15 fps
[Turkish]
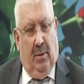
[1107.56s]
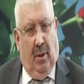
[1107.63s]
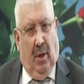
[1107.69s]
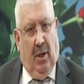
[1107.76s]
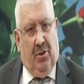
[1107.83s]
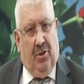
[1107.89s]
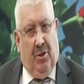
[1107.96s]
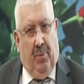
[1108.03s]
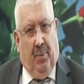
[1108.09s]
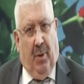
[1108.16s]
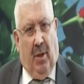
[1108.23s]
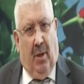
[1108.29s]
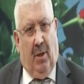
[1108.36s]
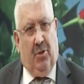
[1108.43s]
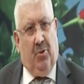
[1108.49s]
acıyı
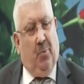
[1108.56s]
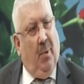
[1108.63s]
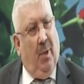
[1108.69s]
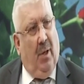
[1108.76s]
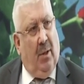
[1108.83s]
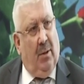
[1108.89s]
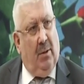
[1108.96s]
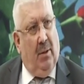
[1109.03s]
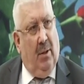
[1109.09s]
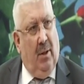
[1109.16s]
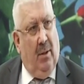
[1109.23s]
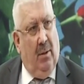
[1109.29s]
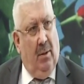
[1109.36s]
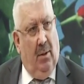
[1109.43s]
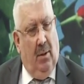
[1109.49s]
paylaşma
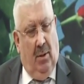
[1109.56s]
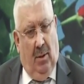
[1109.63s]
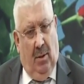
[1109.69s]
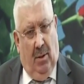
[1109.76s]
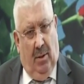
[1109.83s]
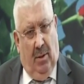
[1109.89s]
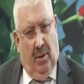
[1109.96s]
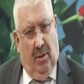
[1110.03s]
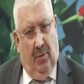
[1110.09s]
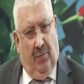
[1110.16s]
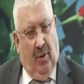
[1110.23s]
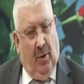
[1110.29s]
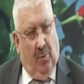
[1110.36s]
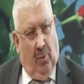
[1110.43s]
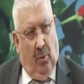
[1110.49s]
adına e,
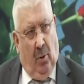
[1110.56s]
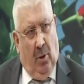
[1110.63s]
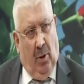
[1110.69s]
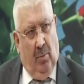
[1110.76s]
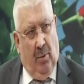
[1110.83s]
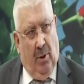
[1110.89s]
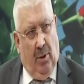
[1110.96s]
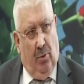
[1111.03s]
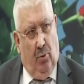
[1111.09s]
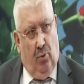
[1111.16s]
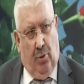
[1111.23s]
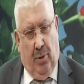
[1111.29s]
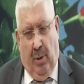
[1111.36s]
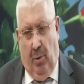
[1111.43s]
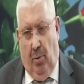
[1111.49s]
iftar programları
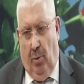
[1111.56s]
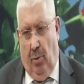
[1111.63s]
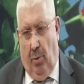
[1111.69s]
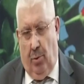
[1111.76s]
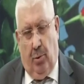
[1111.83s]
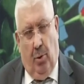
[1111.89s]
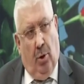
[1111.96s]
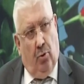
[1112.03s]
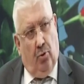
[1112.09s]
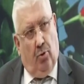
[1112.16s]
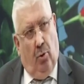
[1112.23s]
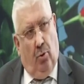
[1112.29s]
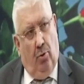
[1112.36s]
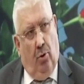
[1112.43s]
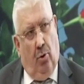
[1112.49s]
düzenliyoruz.
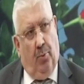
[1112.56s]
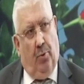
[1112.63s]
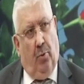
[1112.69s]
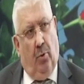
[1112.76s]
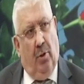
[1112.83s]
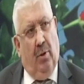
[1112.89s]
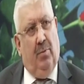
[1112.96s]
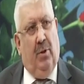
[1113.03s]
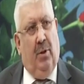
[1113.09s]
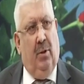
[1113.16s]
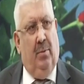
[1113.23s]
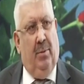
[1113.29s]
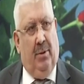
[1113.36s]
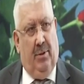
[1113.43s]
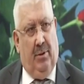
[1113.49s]
Son dört program
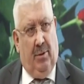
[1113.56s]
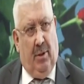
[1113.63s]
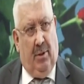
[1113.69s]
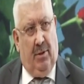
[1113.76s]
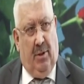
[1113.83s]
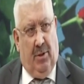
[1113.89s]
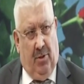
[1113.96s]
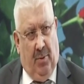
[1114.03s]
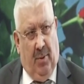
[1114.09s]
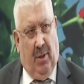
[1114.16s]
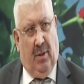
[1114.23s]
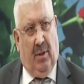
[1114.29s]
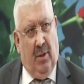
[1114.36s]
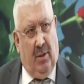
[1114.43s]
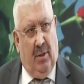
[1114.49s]
devam edecek. Seçime
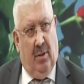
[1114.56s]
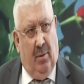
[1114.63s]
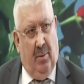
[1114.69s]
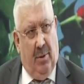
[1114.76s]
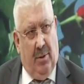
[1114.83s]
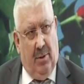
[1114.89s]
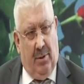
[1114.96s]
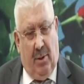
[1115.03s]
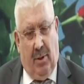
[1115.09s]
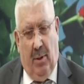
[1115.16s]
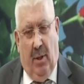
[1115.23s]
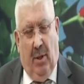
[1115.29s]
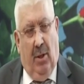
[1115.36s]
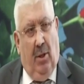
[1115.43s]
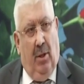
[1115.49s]
kadar devam edecek.
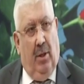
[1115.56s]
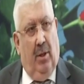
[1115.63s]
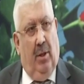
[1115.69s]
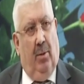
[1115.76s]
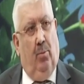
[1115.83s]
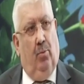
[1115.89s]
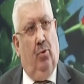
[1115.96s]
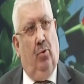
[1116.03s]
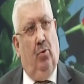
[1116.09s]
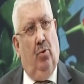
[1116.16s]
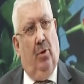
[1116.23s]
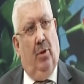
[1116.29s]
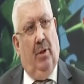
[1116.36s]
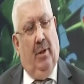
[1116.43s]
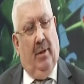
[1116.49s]
E, bu
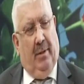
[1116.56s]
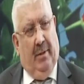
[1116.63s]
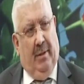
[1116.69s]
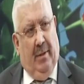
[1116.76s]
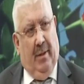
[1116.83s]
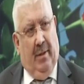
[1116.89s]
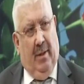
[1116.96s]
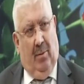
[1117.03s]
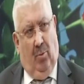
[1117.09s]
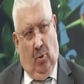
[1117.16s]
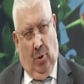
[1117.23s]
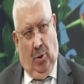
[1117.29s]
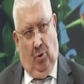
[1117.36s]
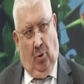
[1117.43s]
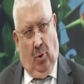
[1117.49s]
neden
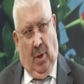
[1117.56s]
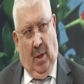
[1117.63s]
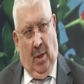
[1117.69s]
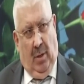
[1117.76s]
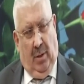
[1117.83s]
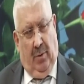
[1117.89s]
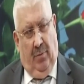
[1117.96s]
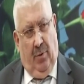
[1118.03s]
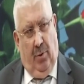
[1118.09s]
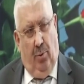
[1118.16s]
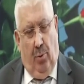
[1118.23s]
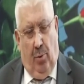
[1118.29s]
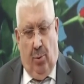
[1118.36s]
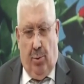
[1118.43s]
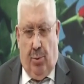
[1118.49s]
buna çok ağırlık
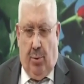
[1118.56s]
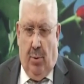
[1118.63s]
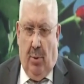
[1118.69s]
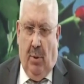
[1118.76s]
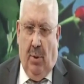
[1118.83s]
veriyoruz?